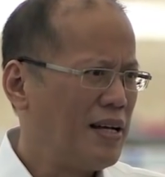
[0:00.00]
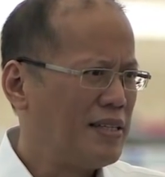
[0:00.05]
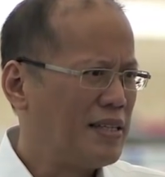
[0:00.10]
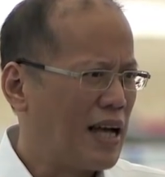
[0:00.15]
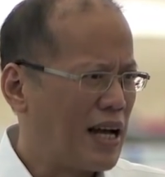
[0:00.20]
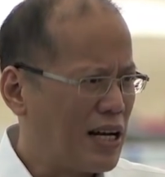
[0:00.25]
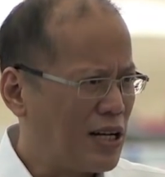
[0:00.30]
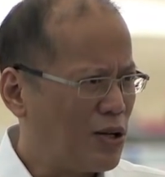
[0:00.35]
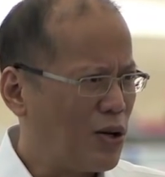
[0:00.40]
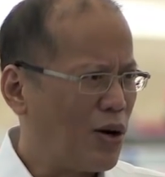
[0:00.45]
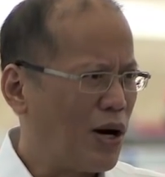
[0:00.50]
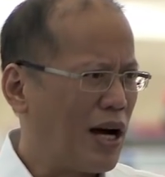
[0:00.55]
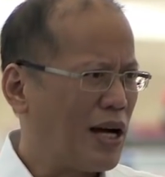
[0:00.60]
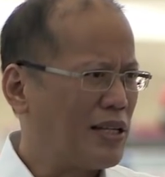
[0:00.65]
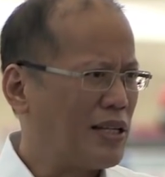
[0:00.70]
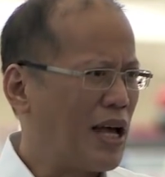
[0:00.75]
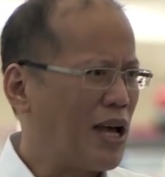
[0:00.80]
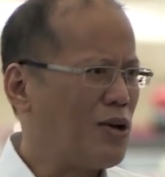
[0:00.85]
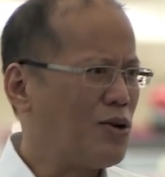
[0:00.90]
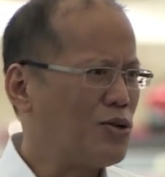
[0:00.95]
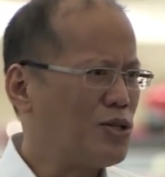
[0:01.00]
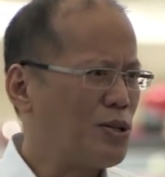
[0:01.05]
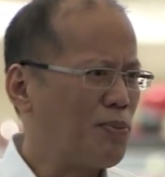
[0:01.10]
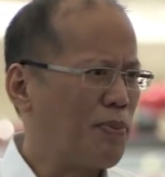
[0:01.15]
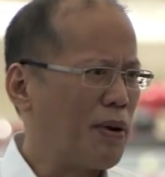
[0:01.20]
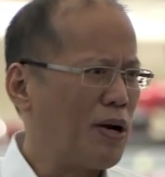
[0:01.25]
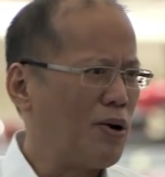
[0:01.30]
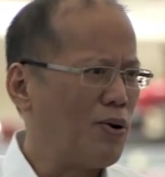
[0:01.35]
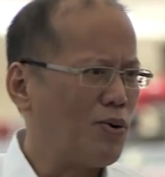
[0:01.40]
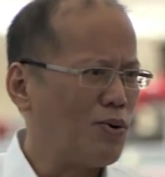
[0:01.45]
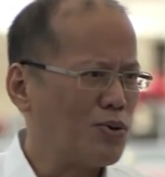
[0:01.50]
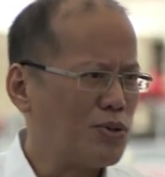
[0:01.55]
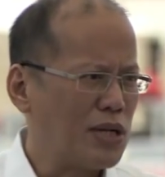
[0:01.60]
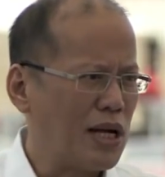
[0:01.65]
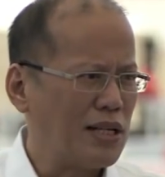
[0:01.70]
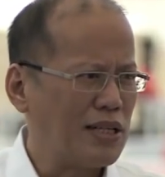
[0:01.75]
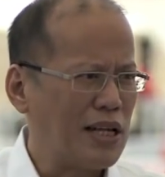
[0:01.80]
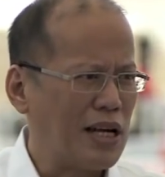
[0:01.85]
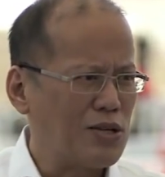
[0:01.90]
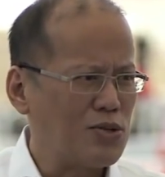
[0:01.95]
Narito na nga tayo sa panahon kung
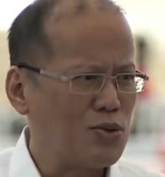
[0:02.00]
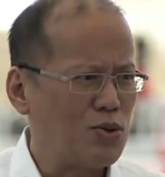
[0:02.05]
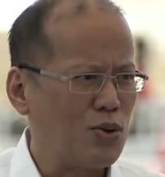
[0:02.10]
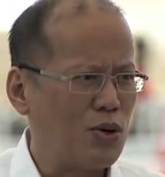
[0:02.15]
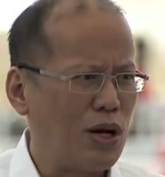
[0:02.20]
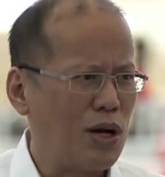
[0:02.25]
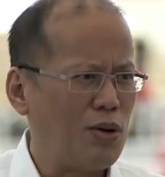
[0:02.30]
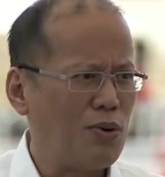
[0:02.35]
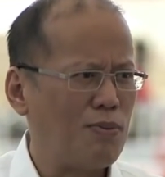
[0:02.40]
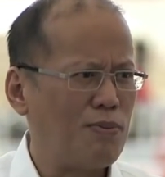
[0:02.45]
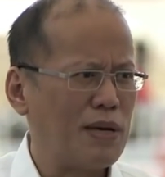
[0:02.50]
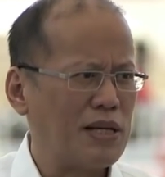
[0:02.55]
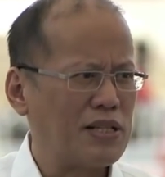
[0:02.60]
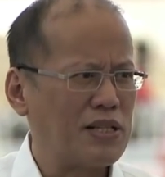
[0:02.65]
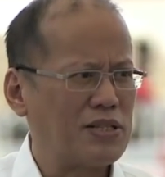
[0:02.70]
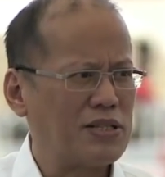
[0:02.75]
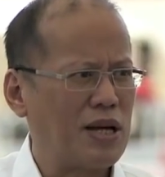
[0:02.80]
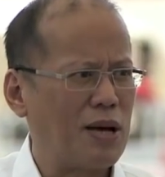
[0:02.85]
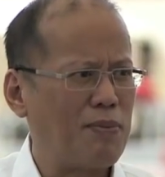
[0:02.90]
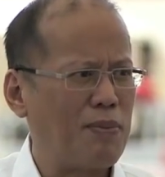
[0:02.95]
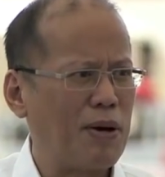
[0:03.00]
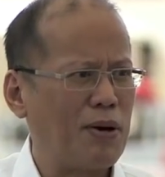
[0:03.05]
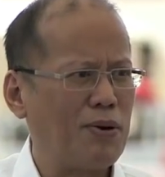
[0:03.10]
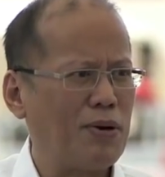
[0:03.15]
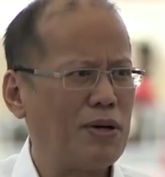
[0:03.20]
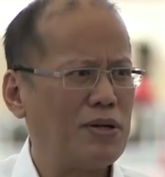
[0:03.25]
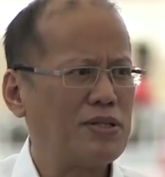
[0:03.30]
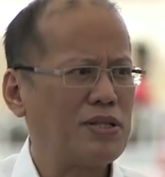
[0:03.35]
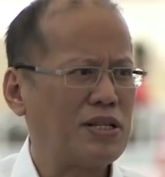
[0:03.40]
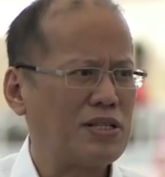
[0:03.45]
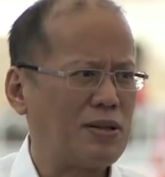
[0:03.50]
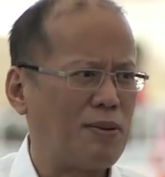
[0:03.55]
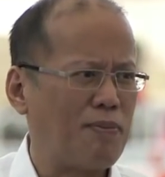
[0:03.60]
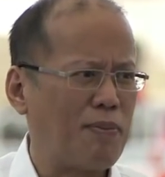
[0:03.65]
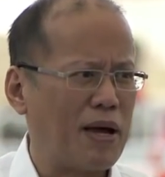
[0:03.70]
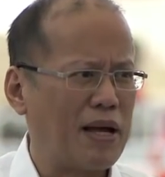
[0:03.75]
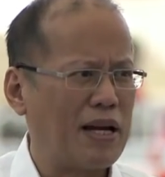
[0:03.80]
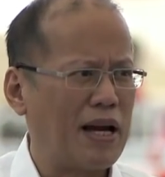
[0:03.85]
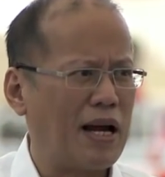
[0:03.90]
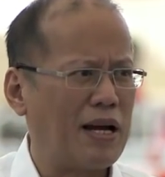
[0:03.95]
saan taas noon ninyong masasabi ko sa
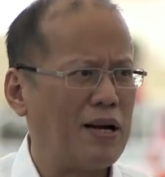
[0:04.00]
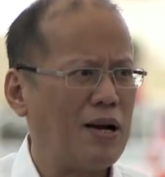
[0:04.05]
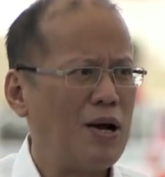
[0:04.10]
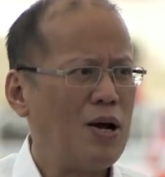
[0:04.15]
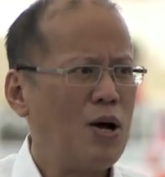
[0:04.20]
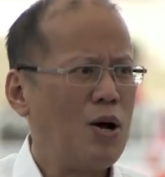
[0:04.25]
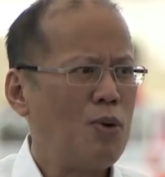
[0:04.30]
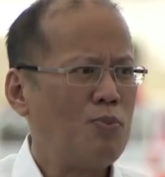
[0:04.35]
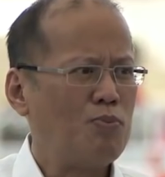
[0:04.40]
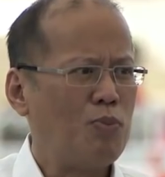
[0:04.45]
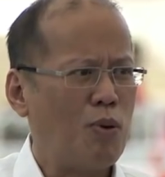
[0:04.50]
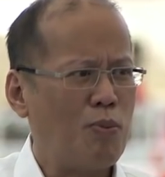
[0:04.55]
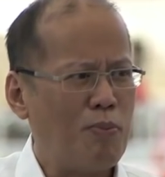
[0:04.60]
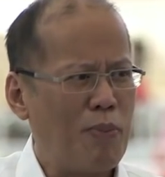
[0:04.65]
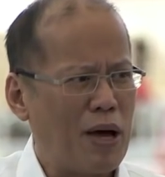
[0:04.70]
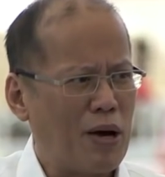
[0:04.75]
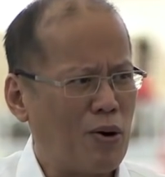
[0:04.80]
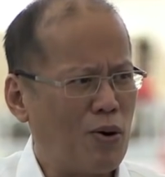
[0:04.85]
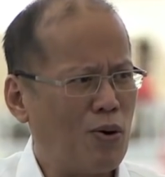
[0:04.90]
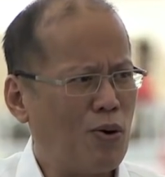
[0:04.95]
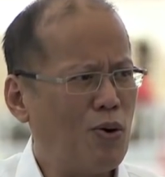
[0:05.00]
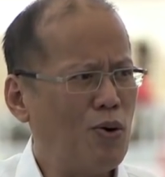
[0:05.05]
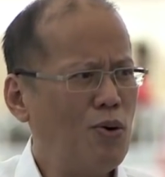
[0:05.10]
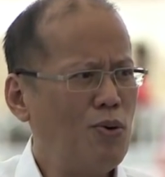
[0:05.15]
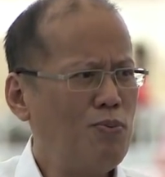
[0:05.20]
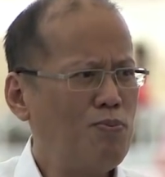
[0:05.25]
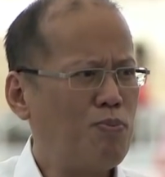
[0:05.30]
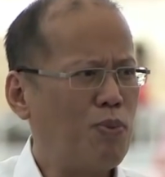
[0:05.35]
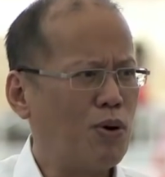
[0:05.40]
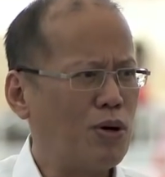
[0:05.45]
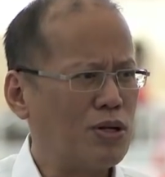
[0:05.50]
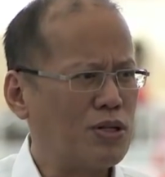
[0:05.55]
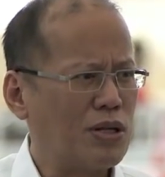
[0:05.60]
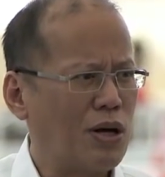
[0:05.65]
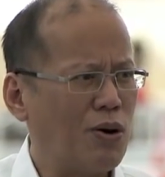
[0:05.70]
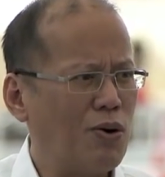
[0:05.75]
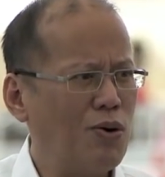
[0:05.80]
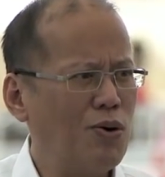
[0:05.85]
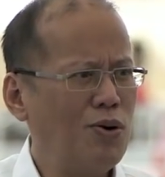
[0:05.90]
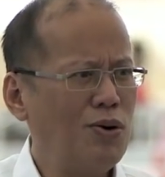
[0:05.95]
sambayanan. Bombero ko, pulis
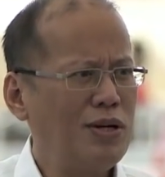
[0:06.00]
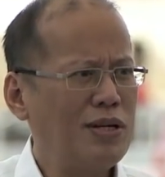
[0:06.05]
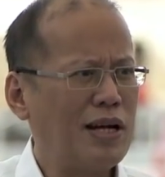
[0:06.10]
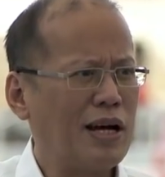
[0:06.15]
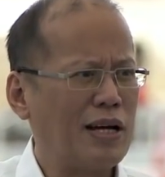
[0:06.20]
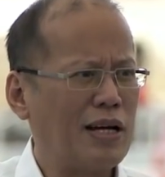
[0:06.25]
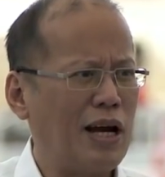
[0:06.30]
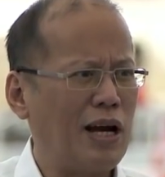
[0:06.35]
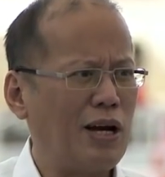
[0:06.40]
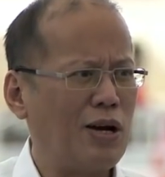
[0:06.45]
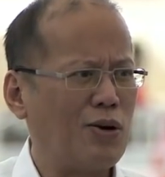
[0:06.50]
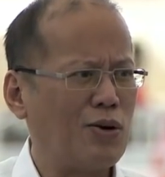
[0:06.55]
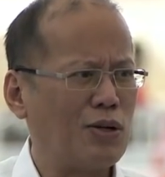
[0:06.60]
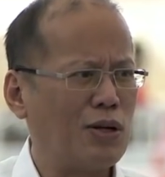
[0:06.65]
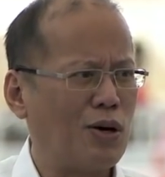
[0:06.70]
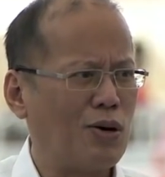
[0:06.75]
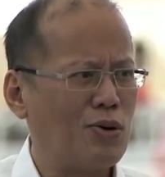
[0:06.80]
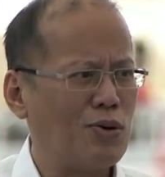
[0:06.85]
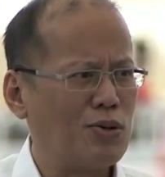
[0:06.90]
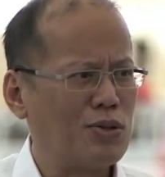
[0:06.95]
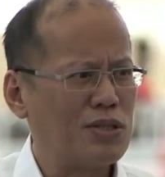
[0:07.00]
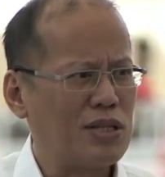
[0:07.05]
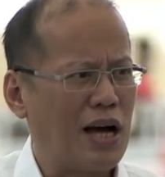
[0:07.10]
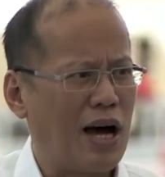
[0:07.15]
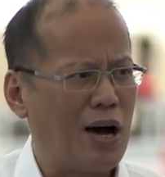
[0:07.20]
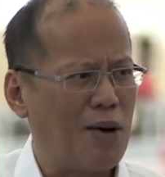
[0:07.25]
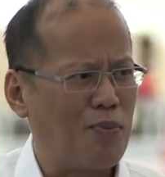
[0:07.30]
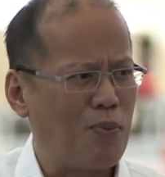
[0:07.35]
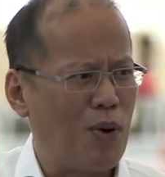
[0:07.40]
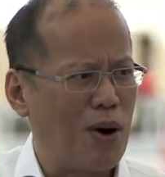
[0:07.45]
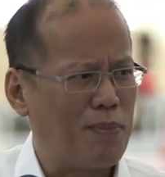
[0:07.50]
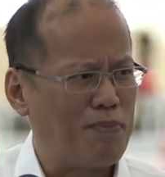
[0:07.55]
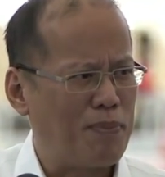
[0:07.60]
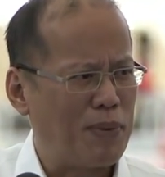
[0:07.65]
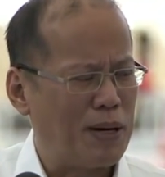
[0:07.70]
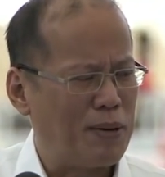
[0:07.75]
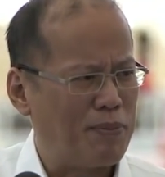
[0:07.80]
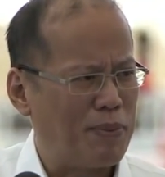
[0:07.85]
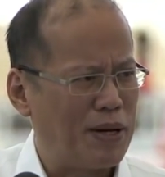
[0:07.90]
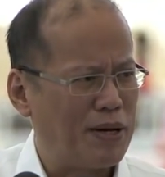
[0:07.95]
ako, naglilikod ako sa kapwa
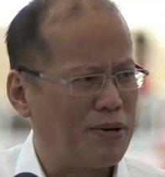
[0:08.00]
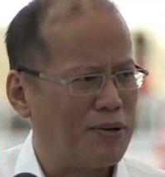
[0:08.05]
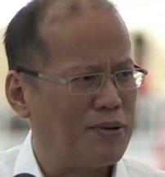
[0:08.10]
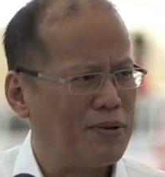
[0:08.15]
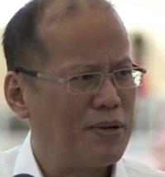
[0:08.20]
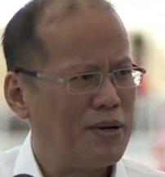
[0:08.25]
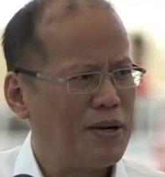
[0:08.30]
Pilipino.